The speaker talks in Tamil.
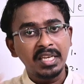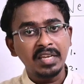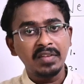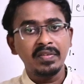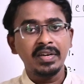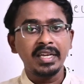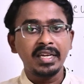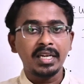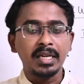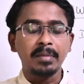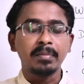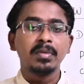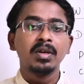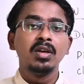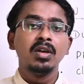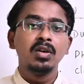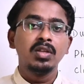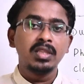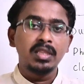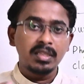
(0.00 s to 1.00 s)
ஈவினிங் டைம்
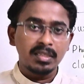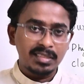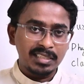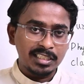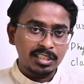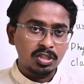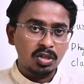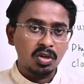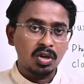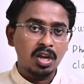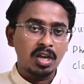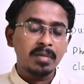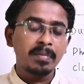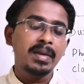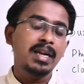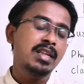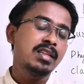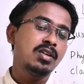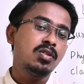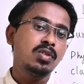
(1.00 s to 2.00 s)
சிக்ஸ் ஓ கிளாக்
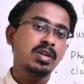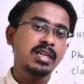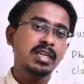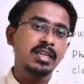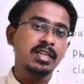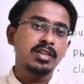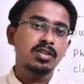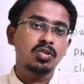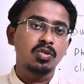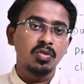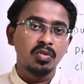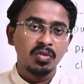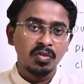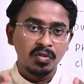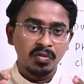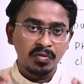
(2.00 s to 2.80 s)
மேலே தான் உங்களுக்கு என்ன இருக்கும்